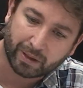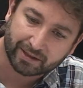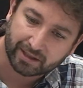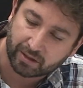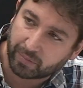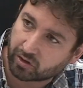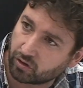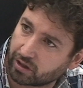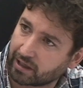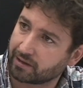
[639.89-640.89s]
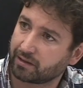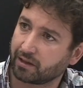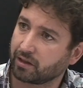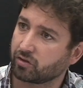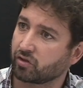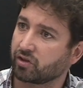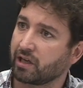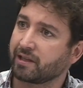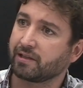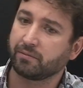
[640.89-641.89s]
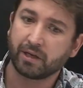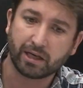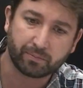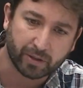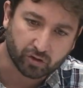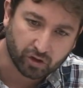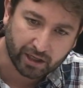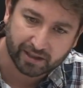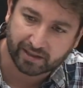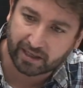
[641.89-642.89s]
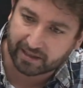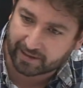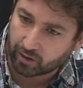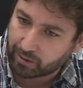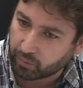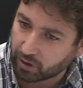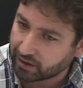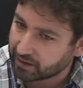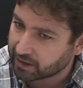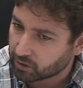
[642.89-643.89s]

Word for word: participación de gente de sociedad civil y personajes que han estado en la política,